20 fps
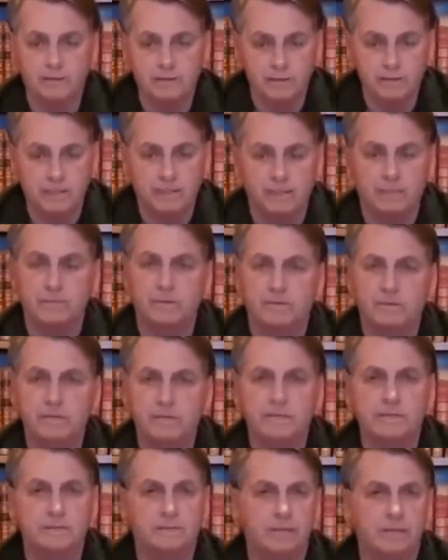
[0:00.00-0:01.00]
o que chega ao meu
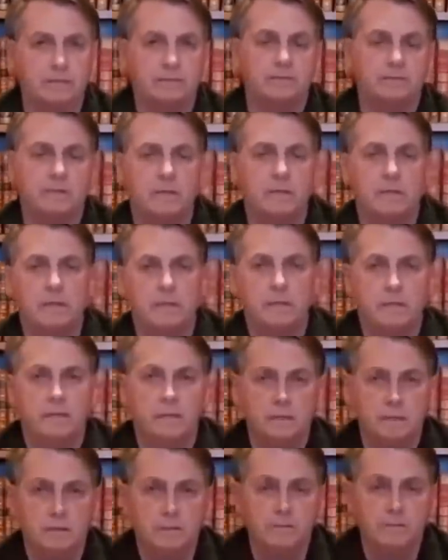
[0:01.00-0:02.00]
conhecimento,
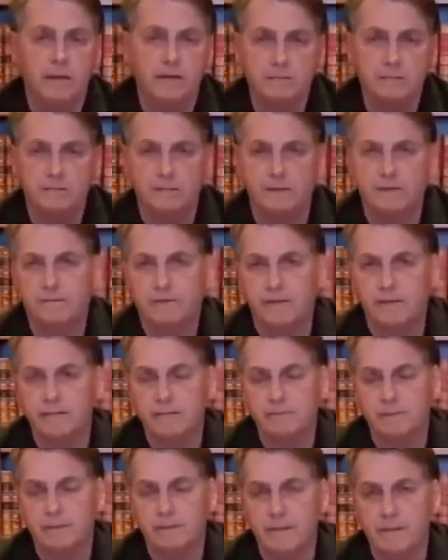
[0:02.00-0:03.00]
eu passo para
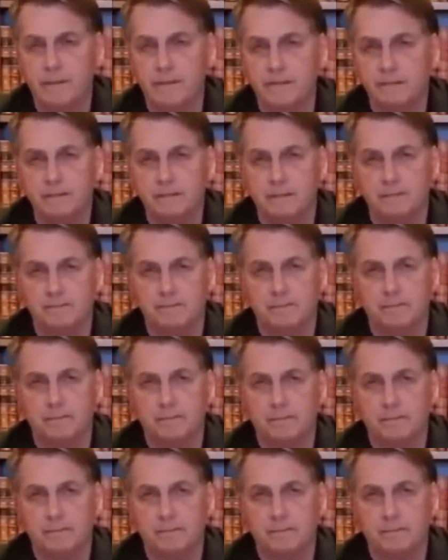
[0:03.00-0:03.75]
frente para que seja,